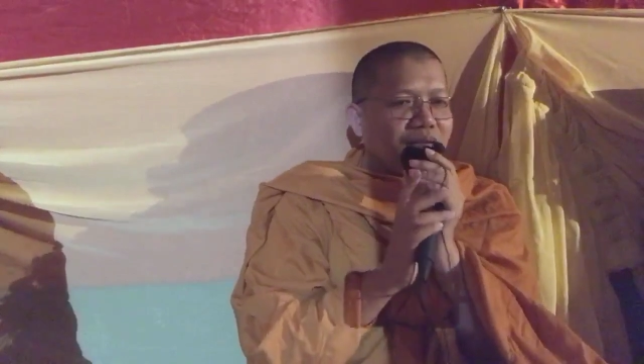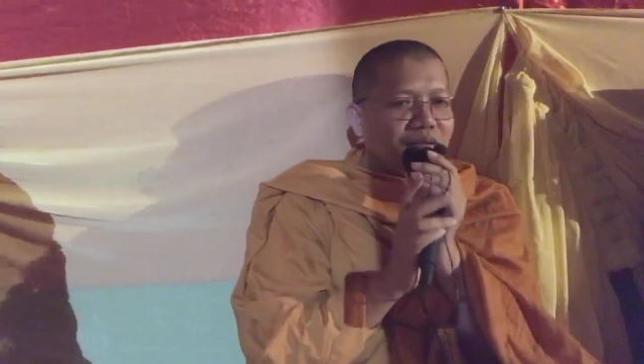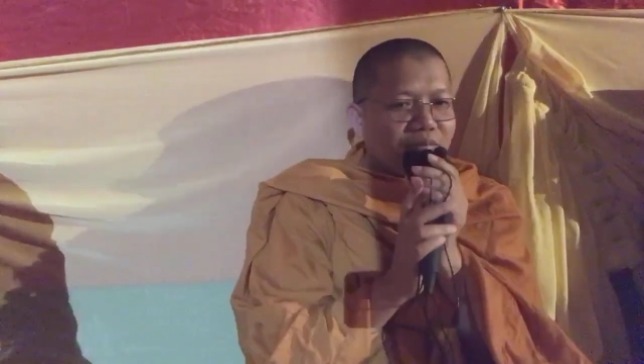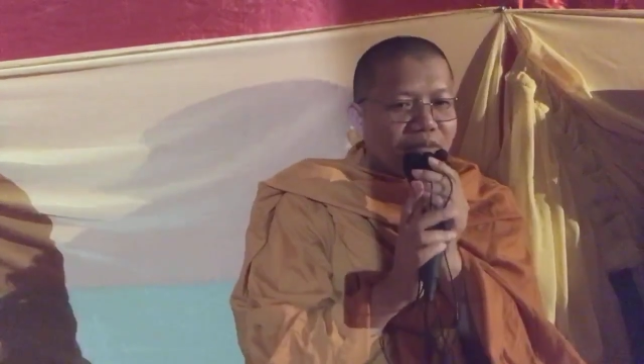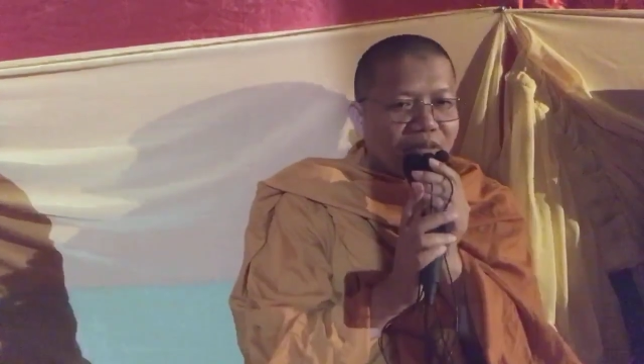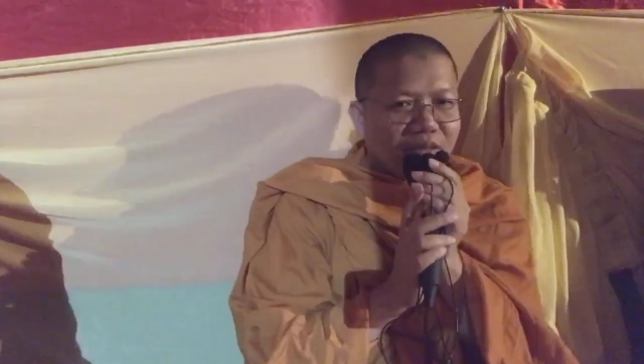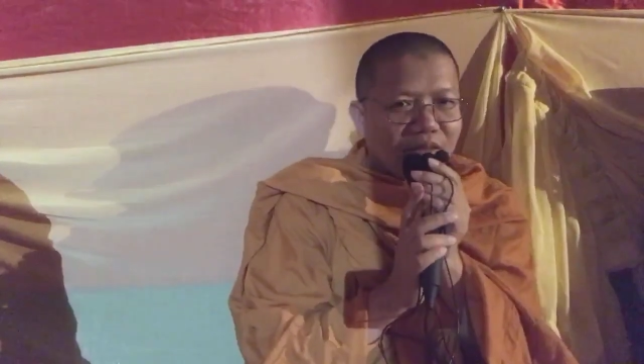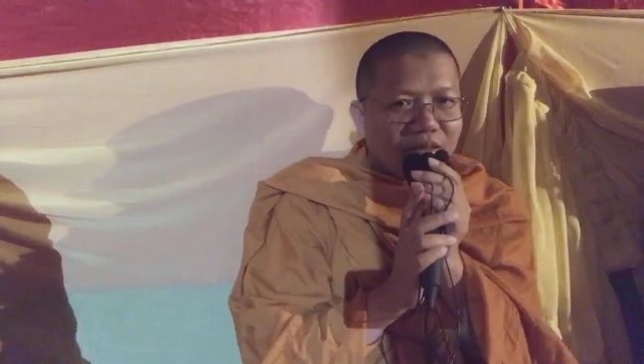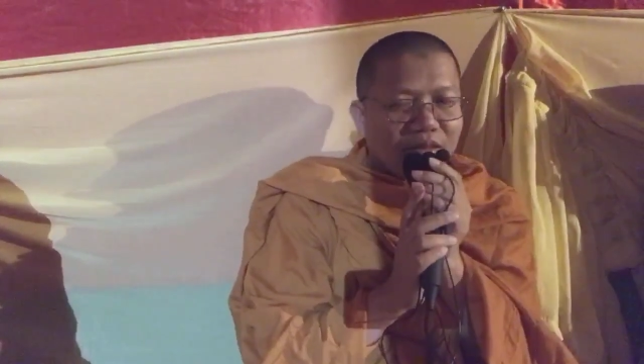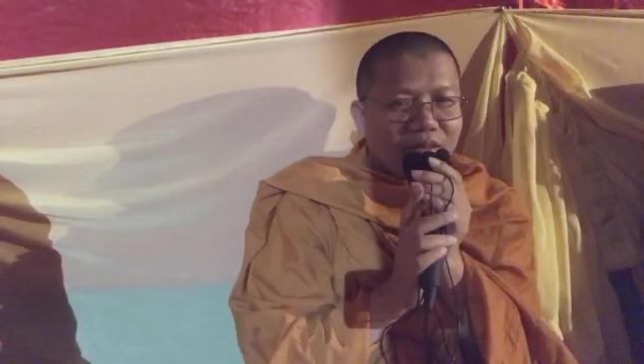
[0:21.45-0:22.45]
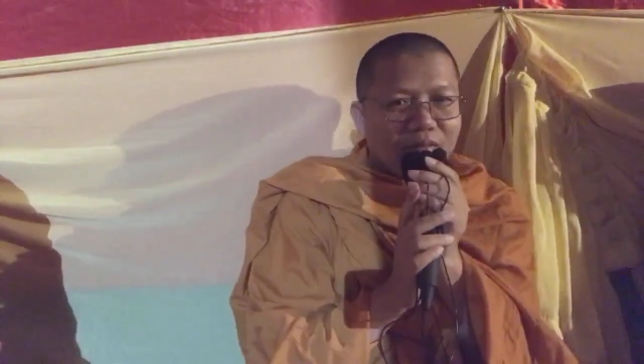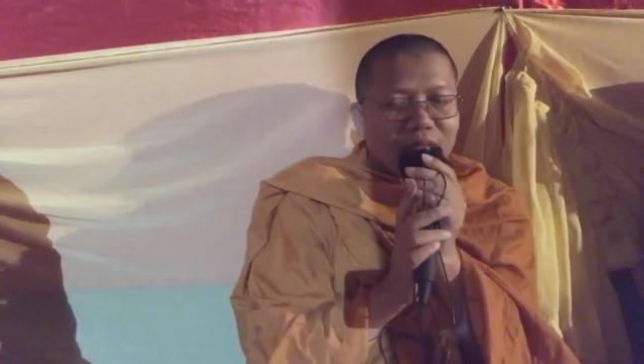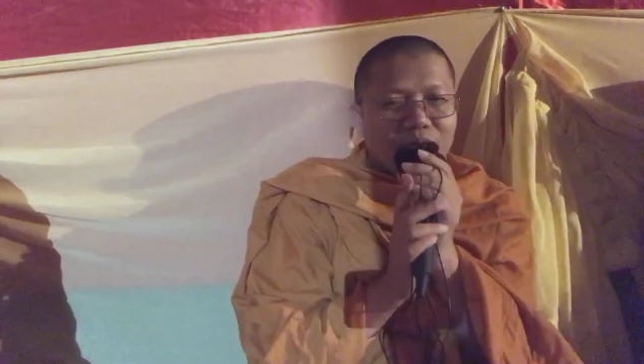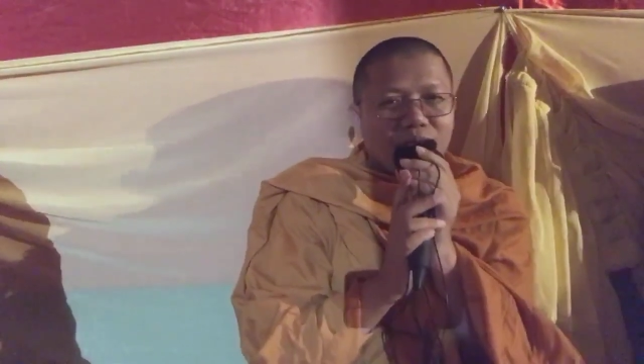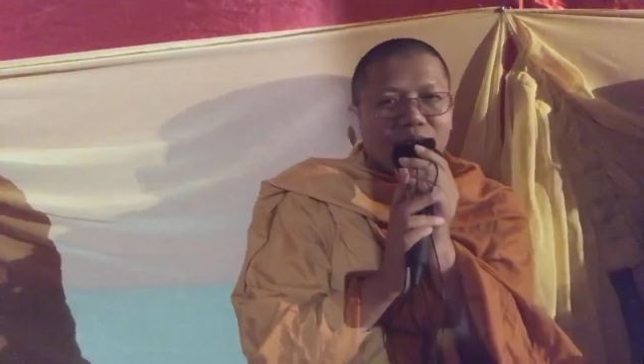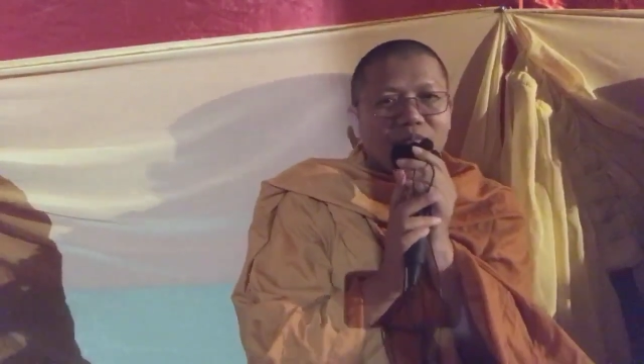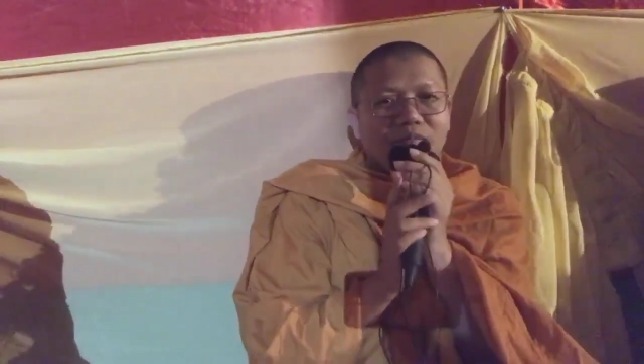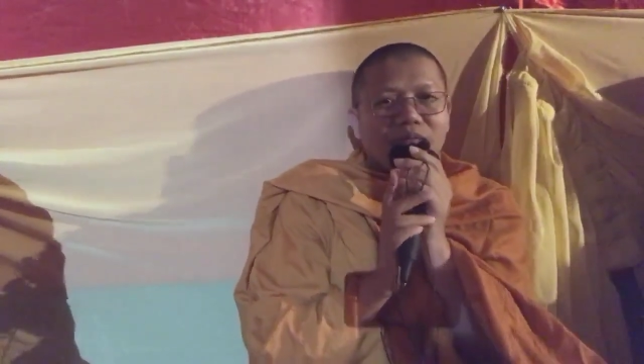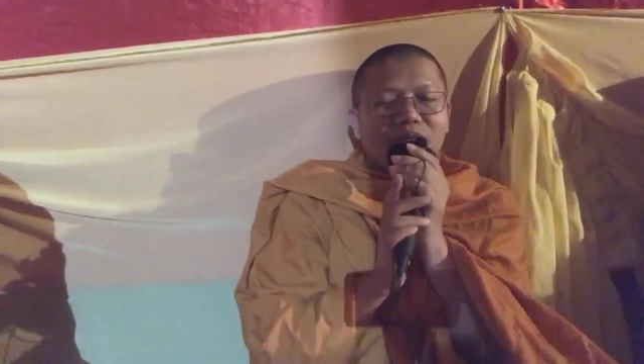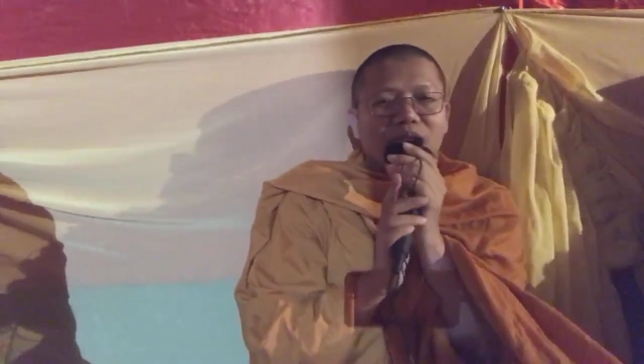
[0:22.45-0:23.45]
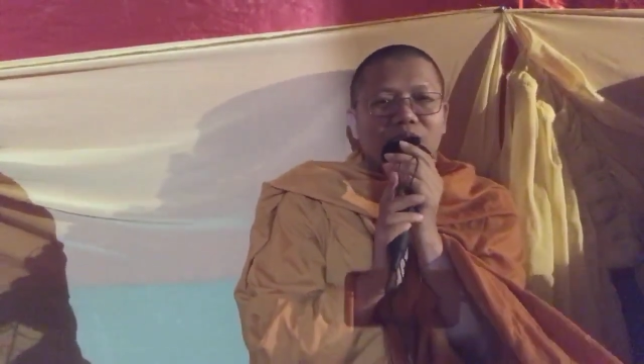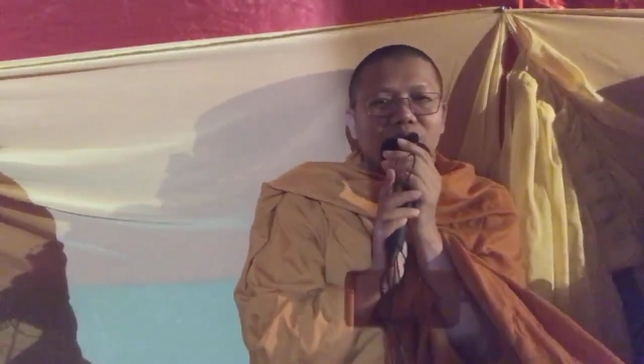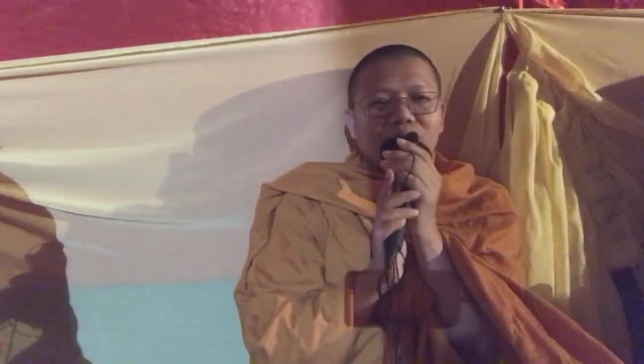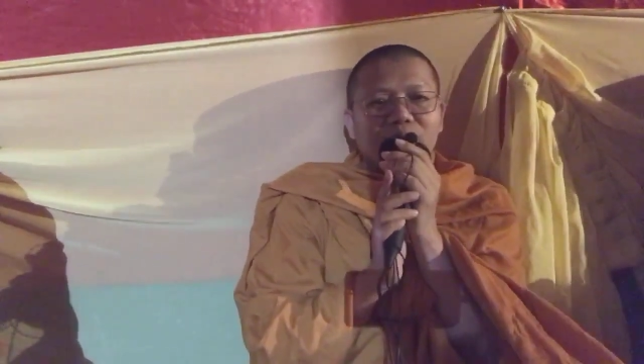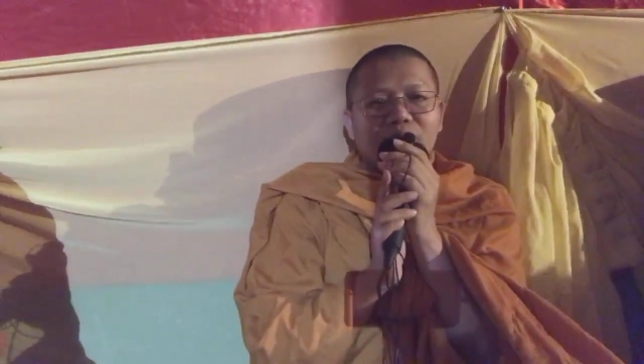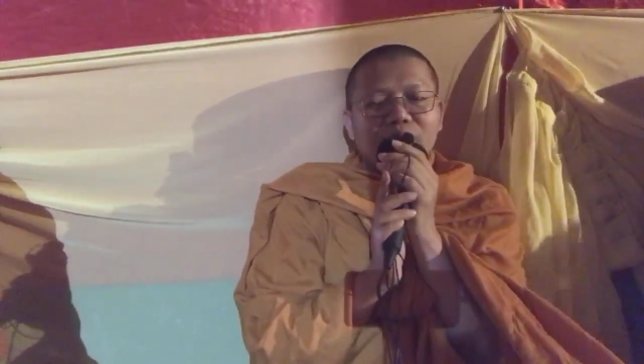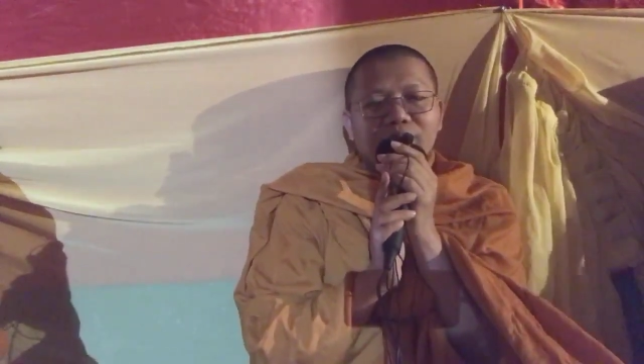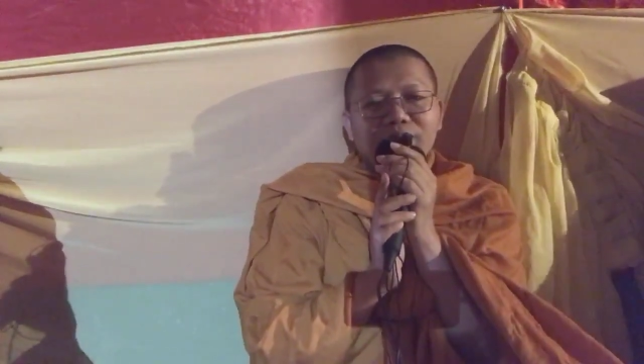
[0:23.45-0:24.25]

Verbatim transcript: cả na nè miền dụ bà ông kêu kêu bà ông